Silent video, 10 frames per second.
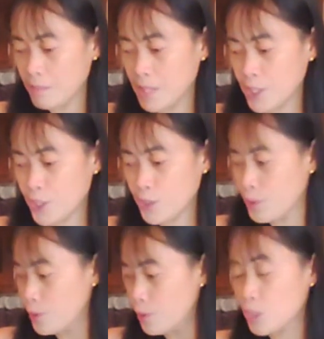
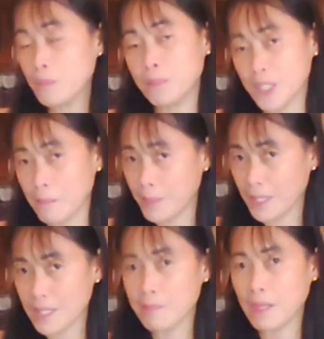medyo so syempre
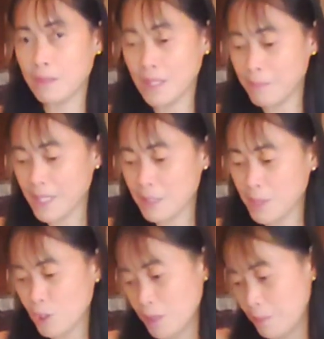kasi bagong labas
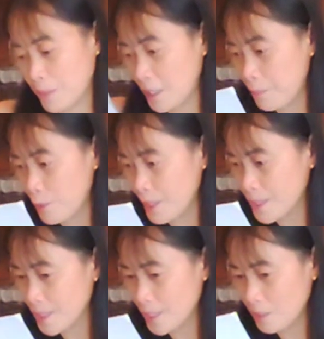medyo may
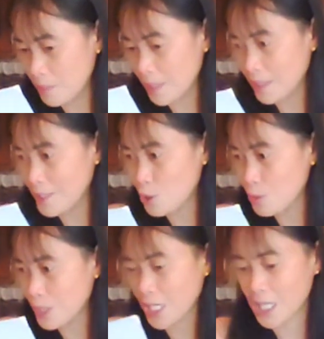pagka-pricey but it's
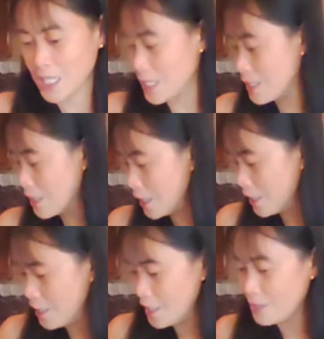okay kasi
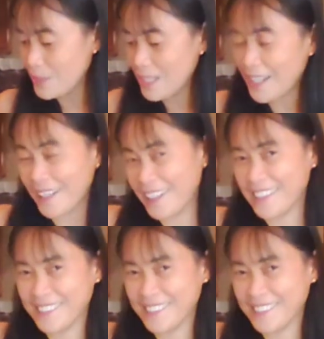yun na nga